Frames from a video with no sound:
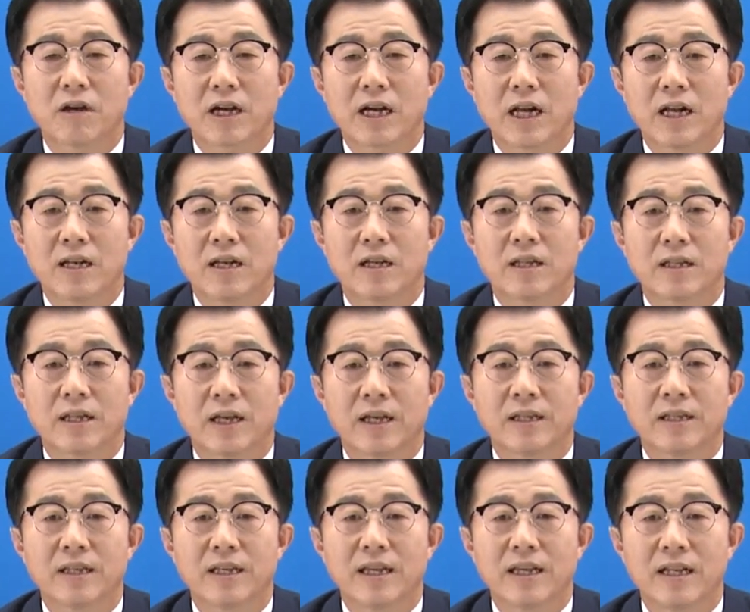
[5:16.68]

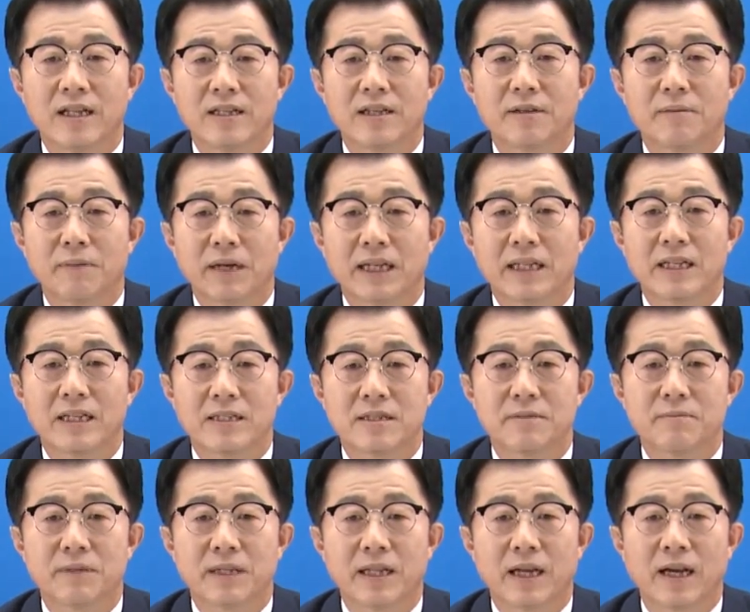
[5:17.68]
관련된 일들이 많이
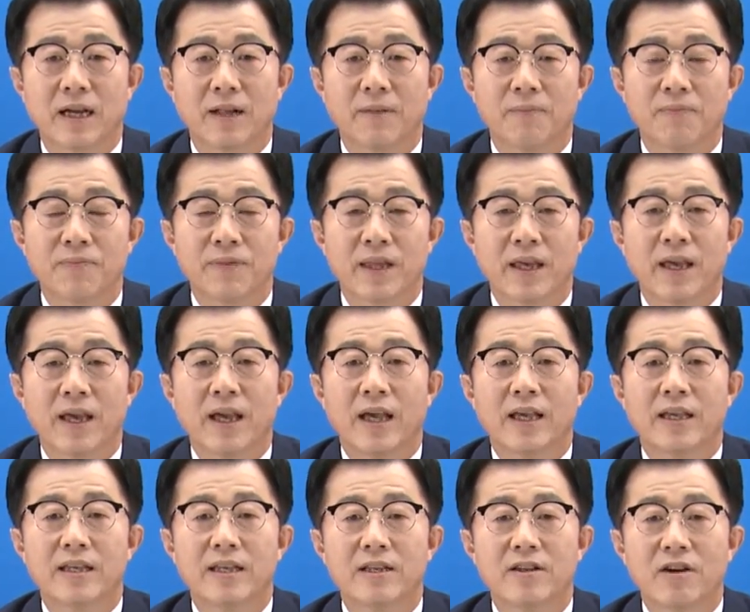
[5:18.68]
있습니다.
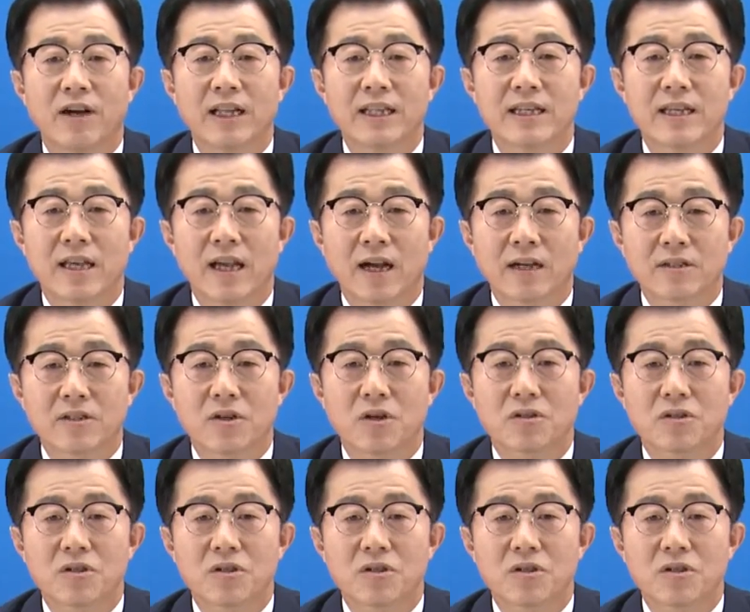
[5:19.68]
이러한 양적